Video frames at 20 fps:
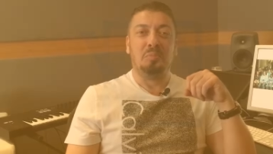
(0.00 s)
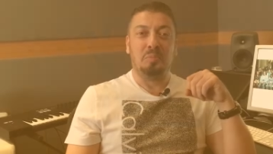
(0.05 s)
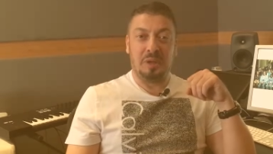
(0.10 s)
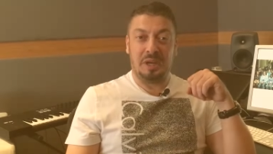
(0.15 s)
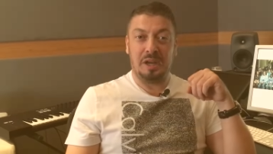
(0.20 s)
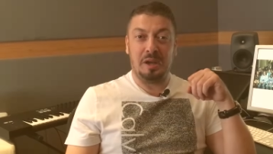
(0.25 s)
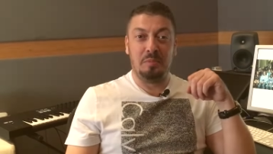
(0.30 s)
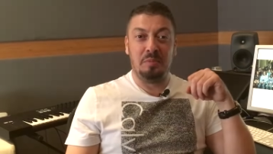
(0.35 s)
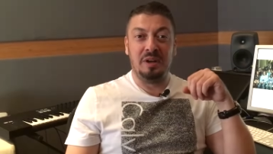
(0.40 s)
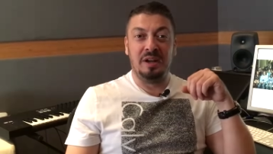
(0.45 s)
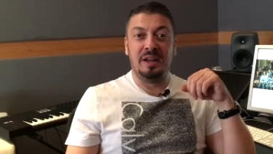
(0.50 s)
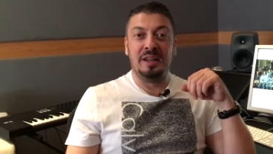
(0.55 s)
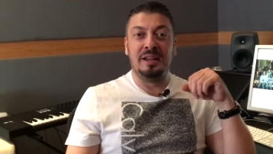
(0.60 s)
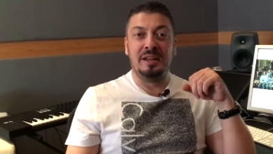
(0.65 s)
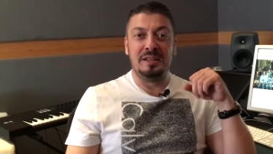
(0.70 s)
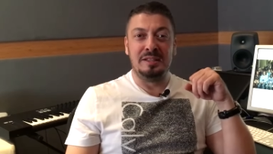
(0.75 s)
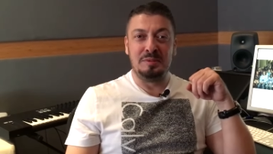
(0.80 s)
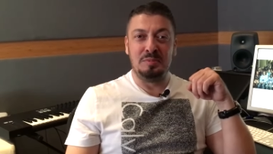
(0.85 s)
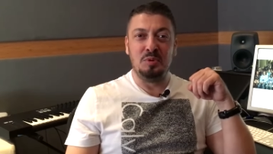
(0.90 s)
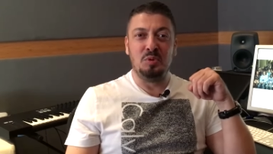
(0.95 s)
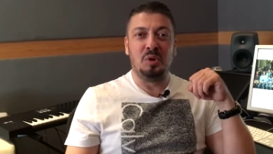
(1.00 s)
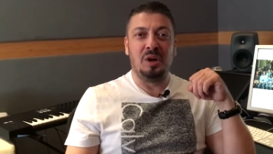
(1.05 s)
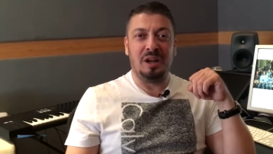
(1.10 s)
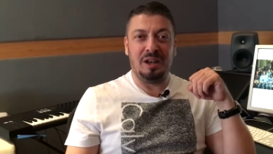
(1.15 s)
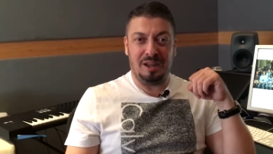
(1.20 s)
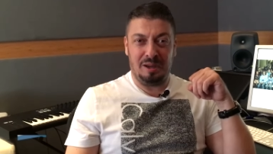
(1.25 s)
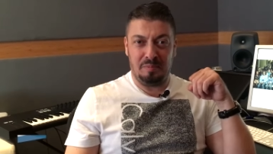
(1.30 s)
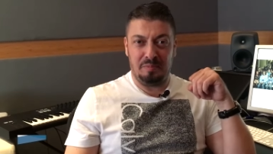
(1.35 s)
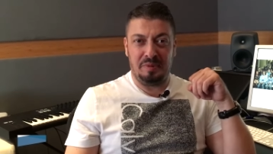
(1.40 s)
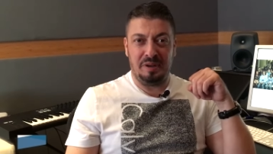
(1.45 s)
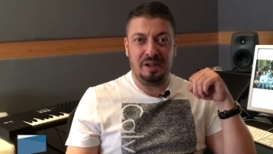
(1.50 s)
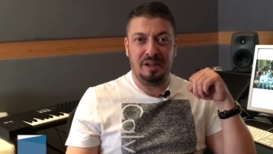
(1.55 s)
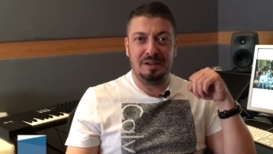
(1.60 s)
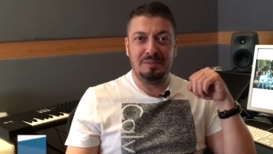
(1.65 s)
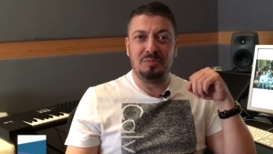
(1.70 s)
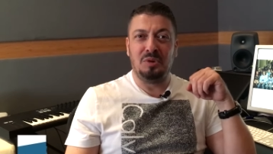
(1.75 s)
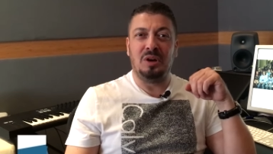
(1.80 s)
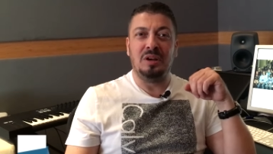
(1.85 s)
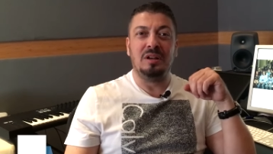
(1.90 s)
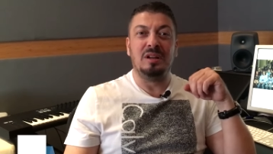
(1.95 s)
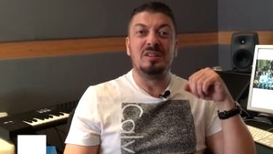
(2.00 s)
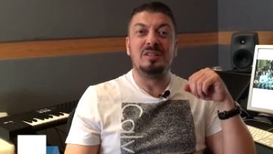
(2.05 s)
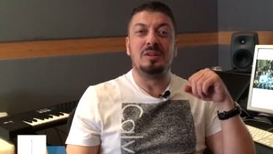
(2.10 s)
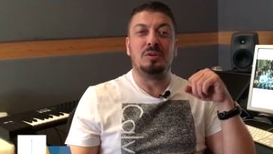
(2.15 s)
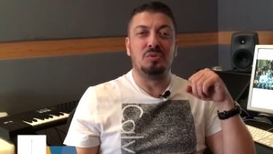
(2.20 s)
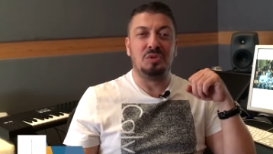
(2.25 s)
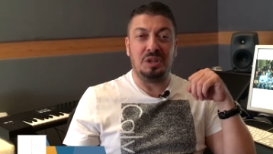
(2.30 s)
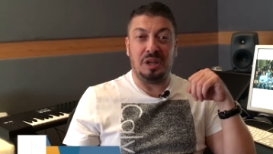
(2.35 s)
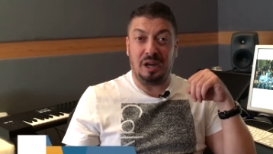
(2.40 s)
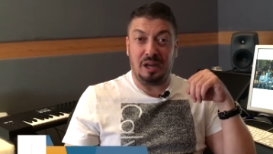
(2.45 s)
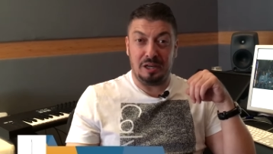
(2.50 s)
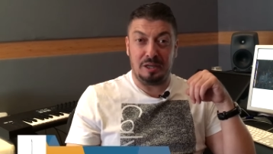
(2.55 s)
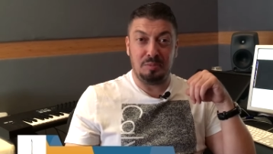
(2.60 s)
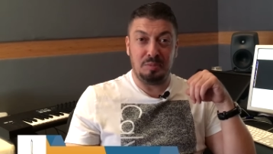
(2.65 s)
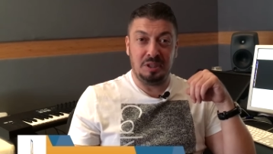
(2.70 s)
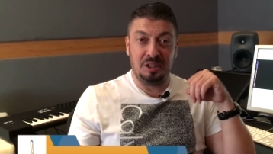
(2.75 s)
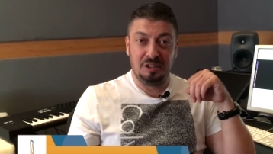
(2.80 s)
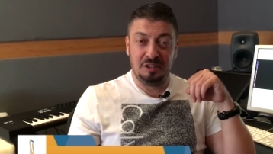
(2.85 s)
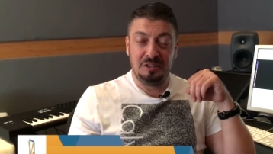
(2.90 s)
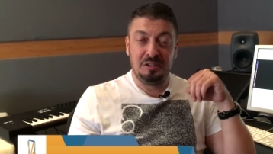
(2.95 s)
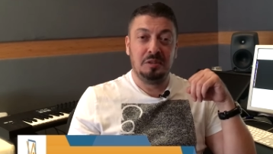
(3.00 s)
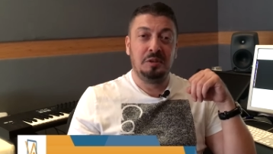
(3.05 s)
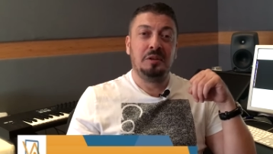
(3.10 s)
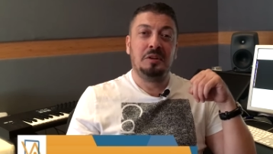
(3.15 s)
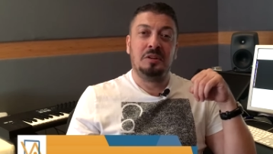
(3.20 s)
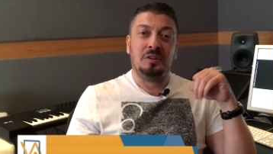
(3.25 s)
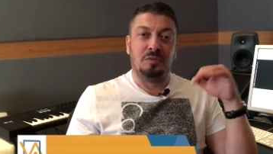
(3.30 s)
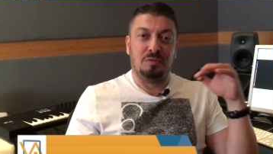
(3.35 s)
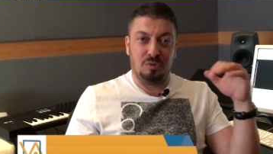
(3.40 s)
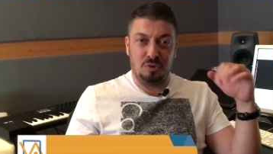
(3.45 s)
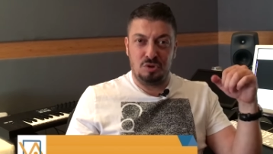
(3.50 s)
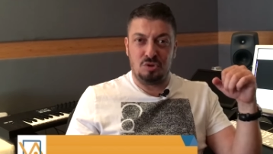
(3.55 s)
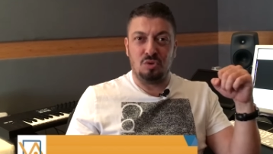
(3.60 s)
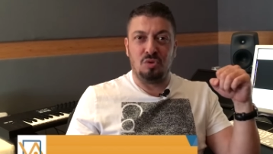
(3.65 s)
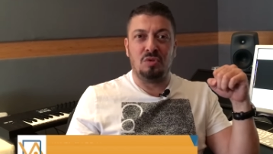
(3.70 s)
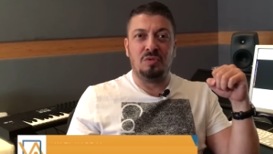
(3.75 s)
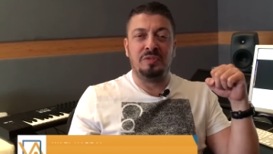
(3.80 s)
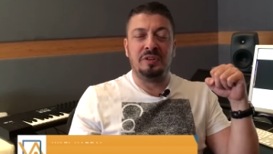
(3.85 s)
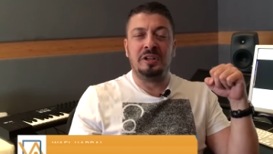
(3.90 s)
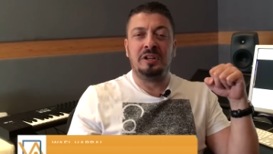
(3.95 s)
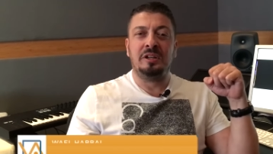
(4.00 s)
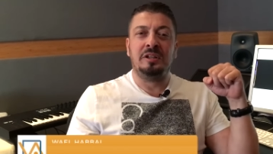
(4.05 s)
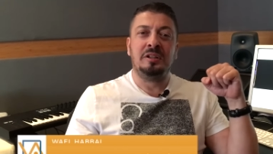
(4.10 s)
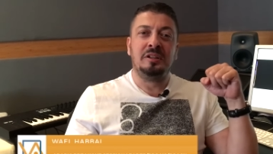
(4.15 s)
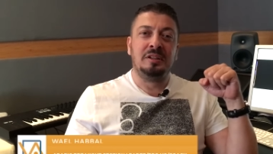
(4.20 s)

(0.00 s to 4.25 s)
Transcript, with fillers: مرحبا أنا اسمي وائل حبال معلق صوتي عربي فويس أوفر